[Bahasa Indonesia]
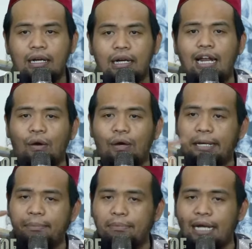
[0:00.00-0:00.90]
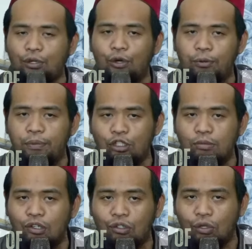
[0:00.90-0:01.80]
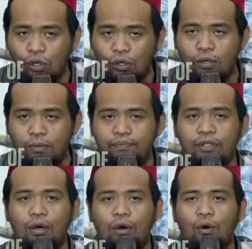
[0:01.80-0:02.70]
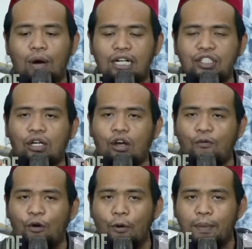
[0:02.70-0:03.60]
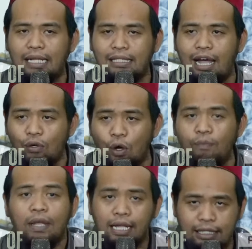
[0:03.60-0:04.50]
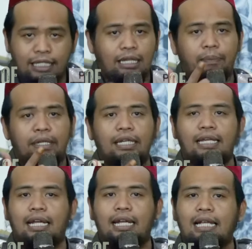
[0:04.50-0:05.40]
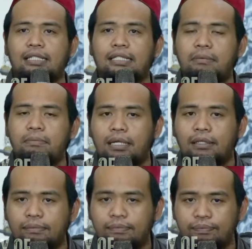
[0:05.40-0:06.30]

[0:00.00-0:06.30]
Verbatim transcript: kalau himmatuhum itu butunuhum wasyarafuhum mata'uhum tetap ini adalah ancaman